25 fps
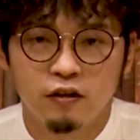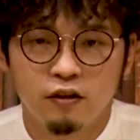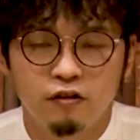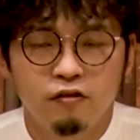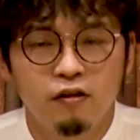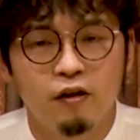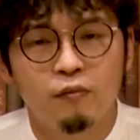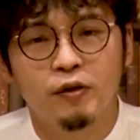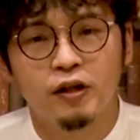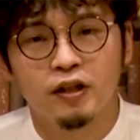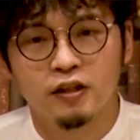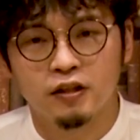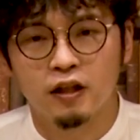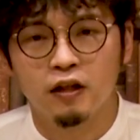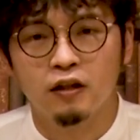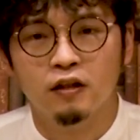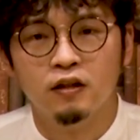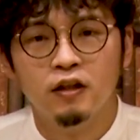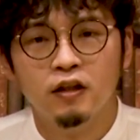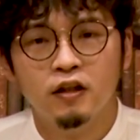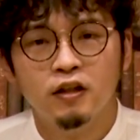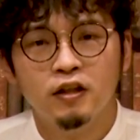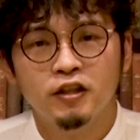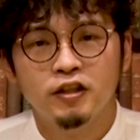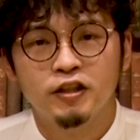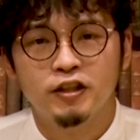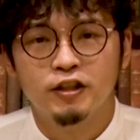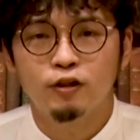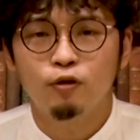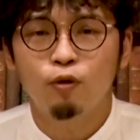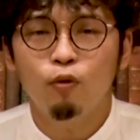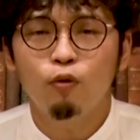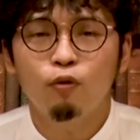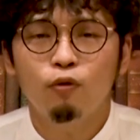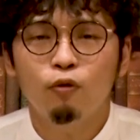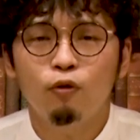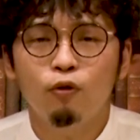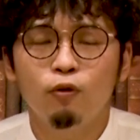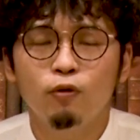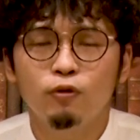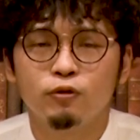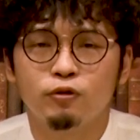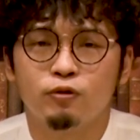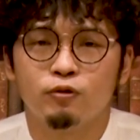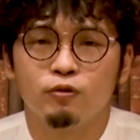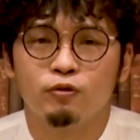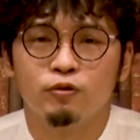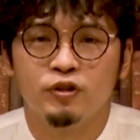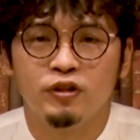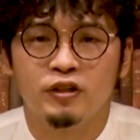では皆さん、死後硬
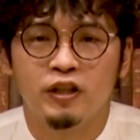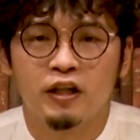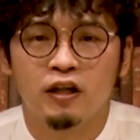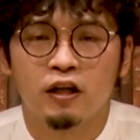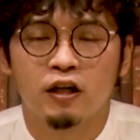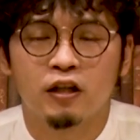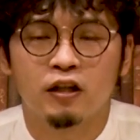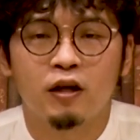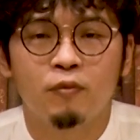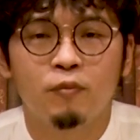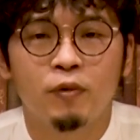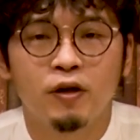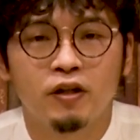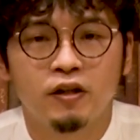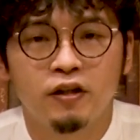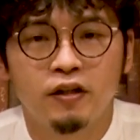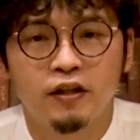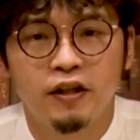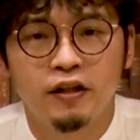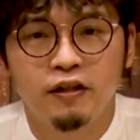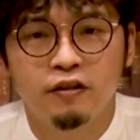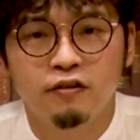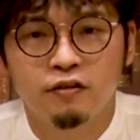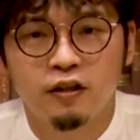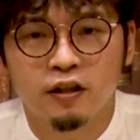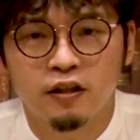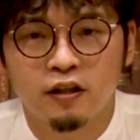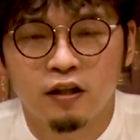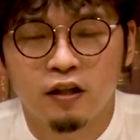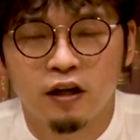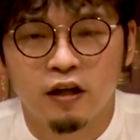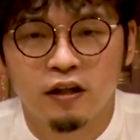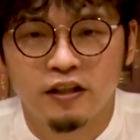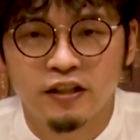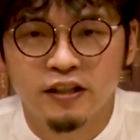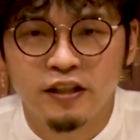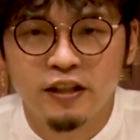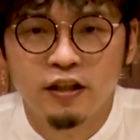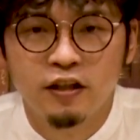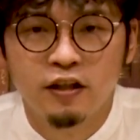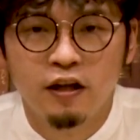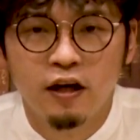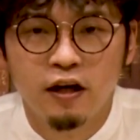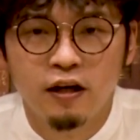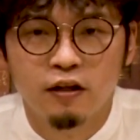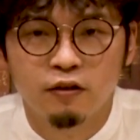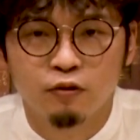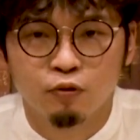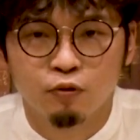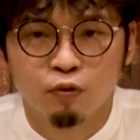直して固まっている方が生き
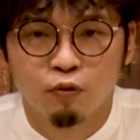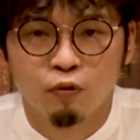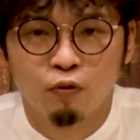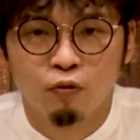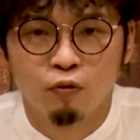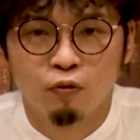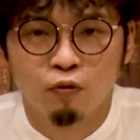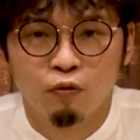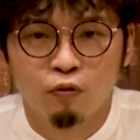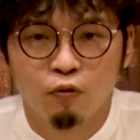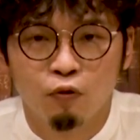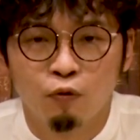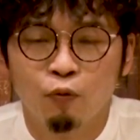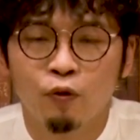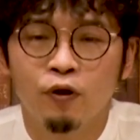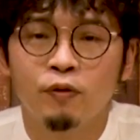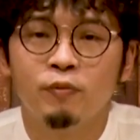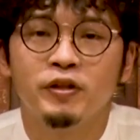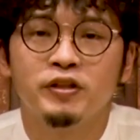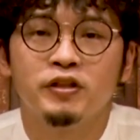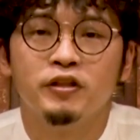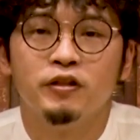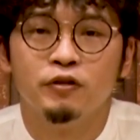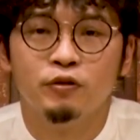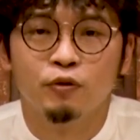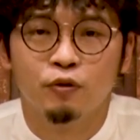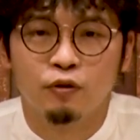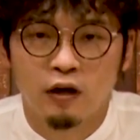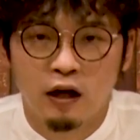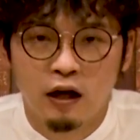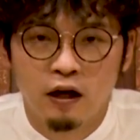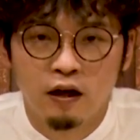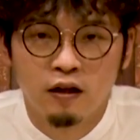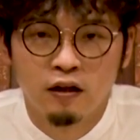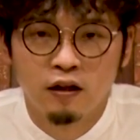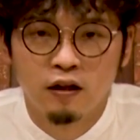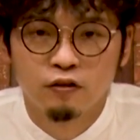返ると思いますでしょうか。